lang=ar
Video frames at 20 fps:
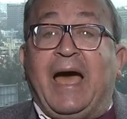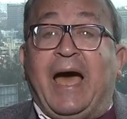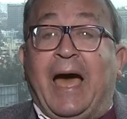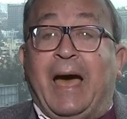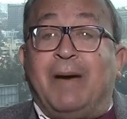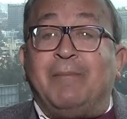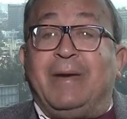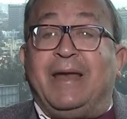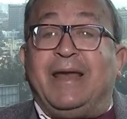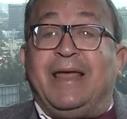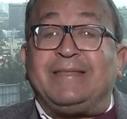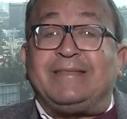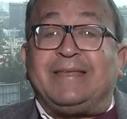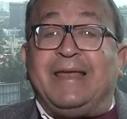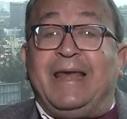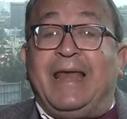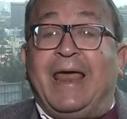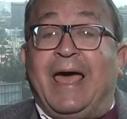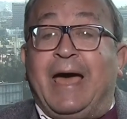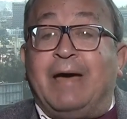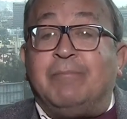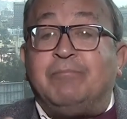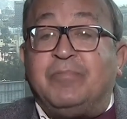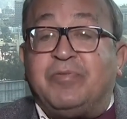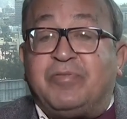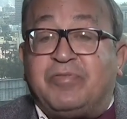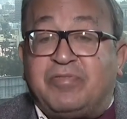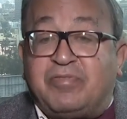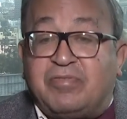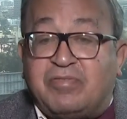حملات
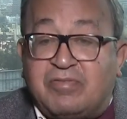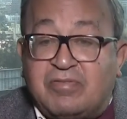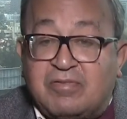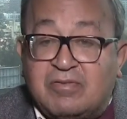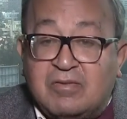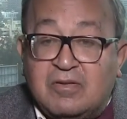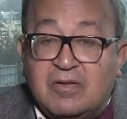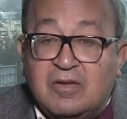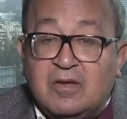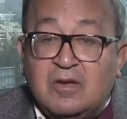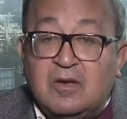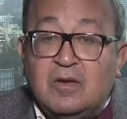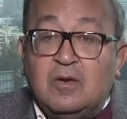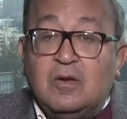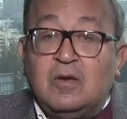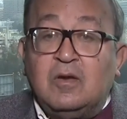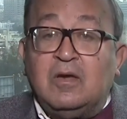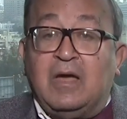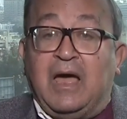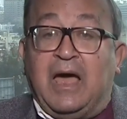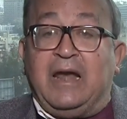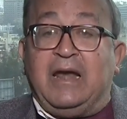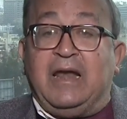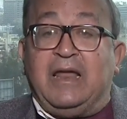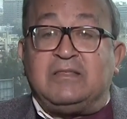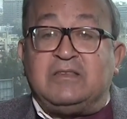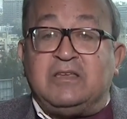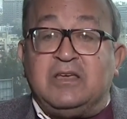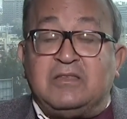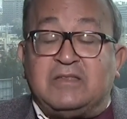الهمس
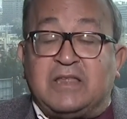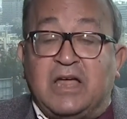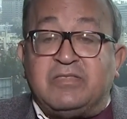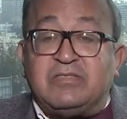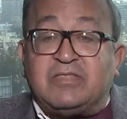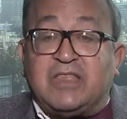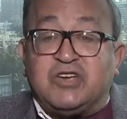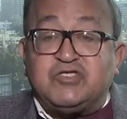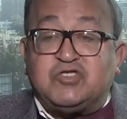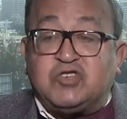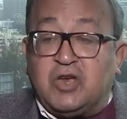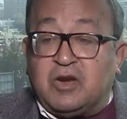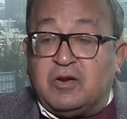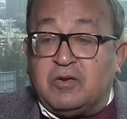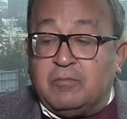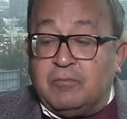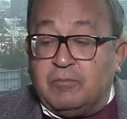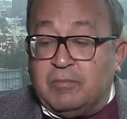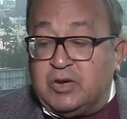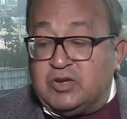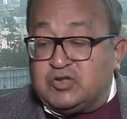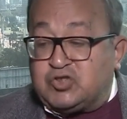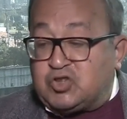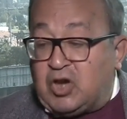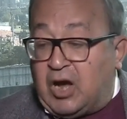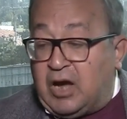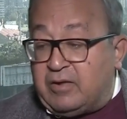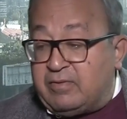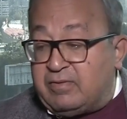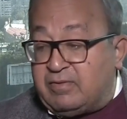التي تنتشر من
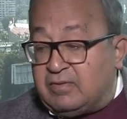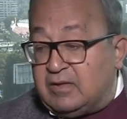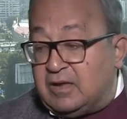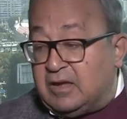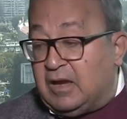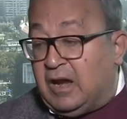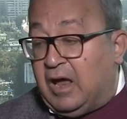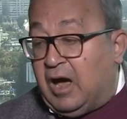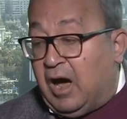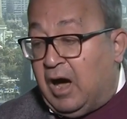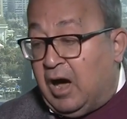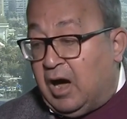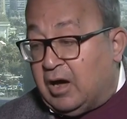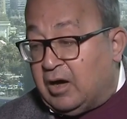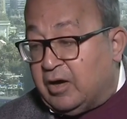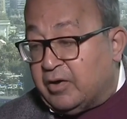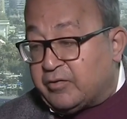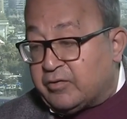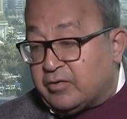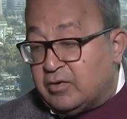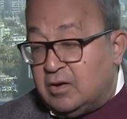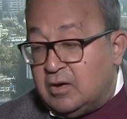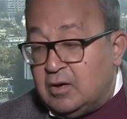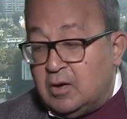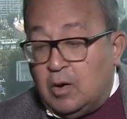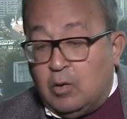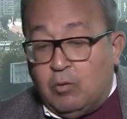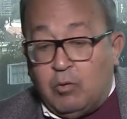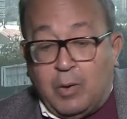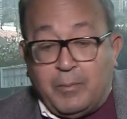شخص إلى آخر
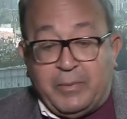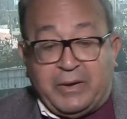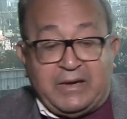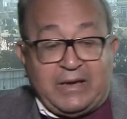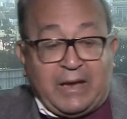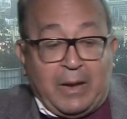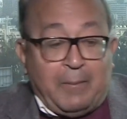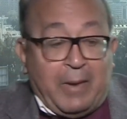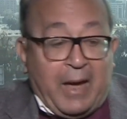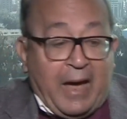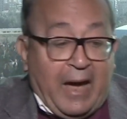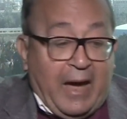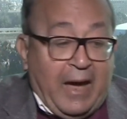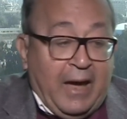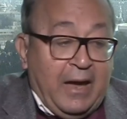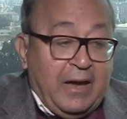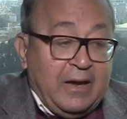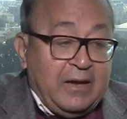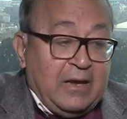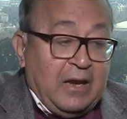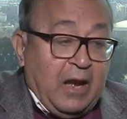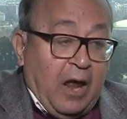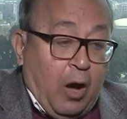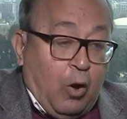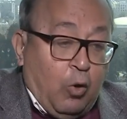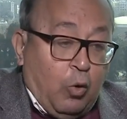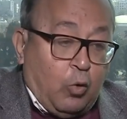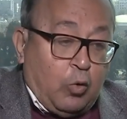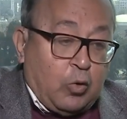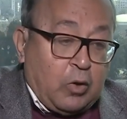ومن جماعة إلى
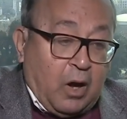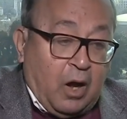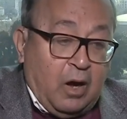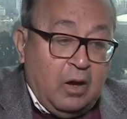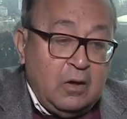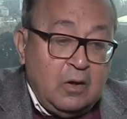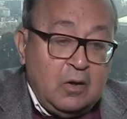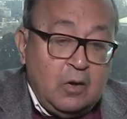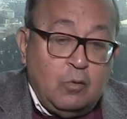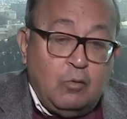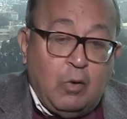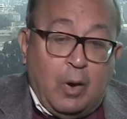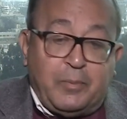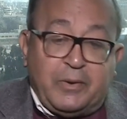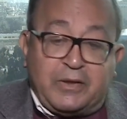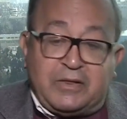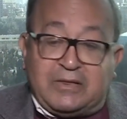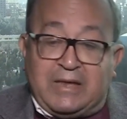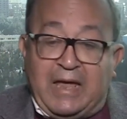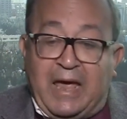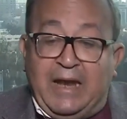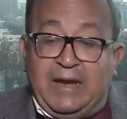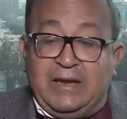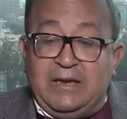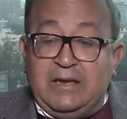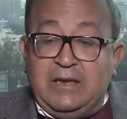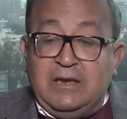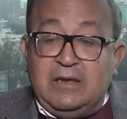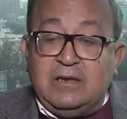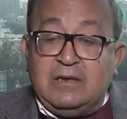أخرى
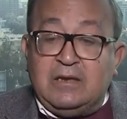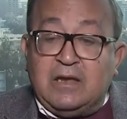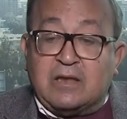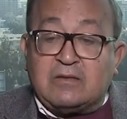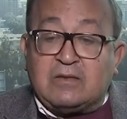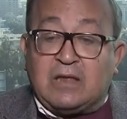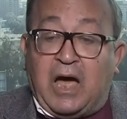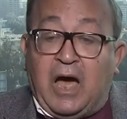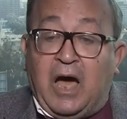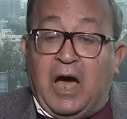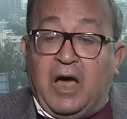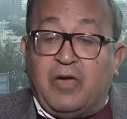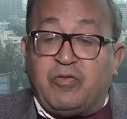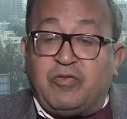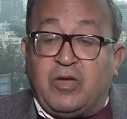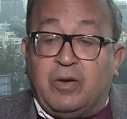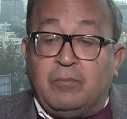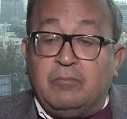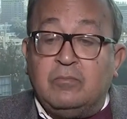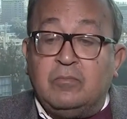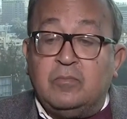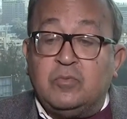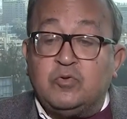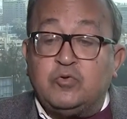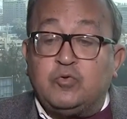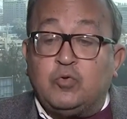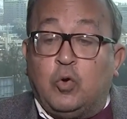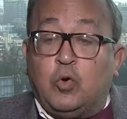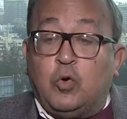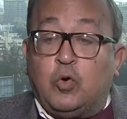وبالتالي يتعاظم
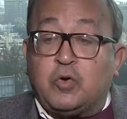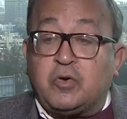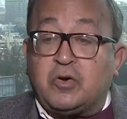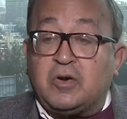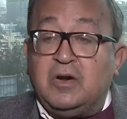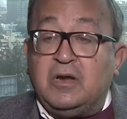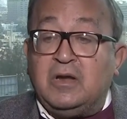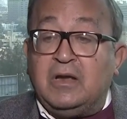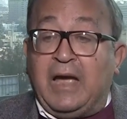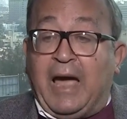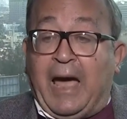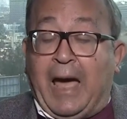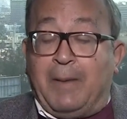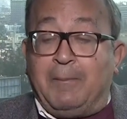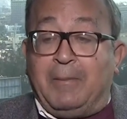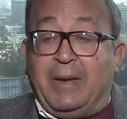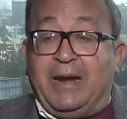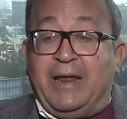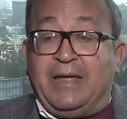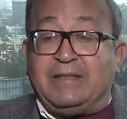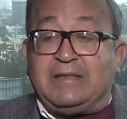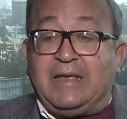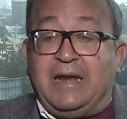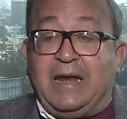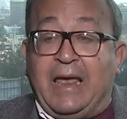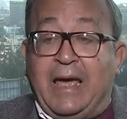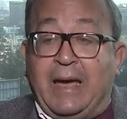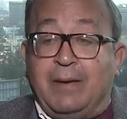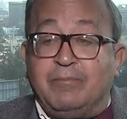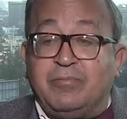دور حملات
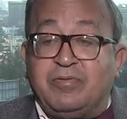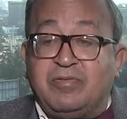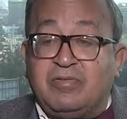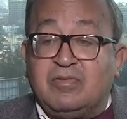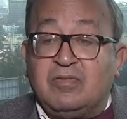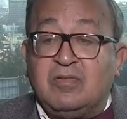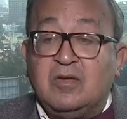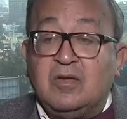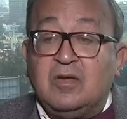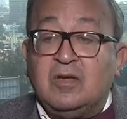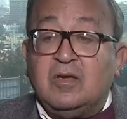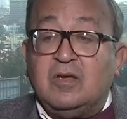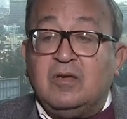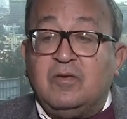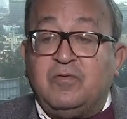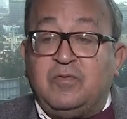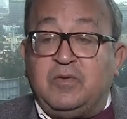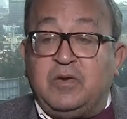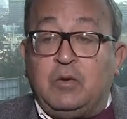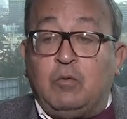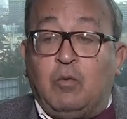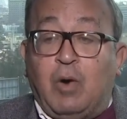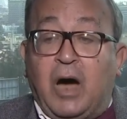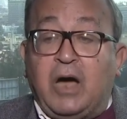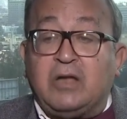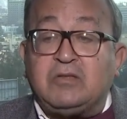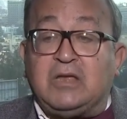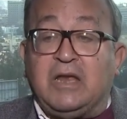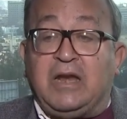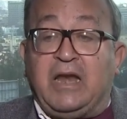الهمس في
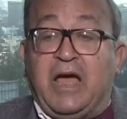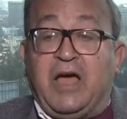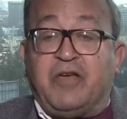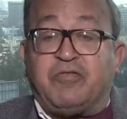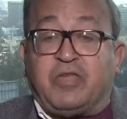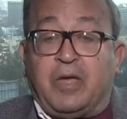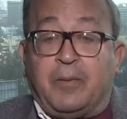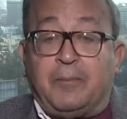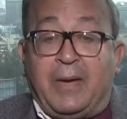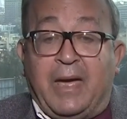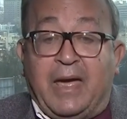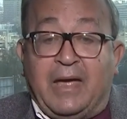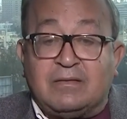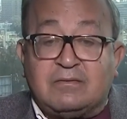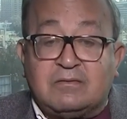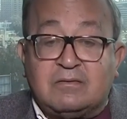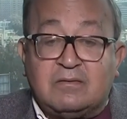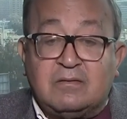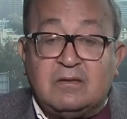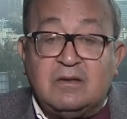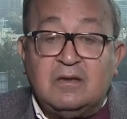وقت الأزمات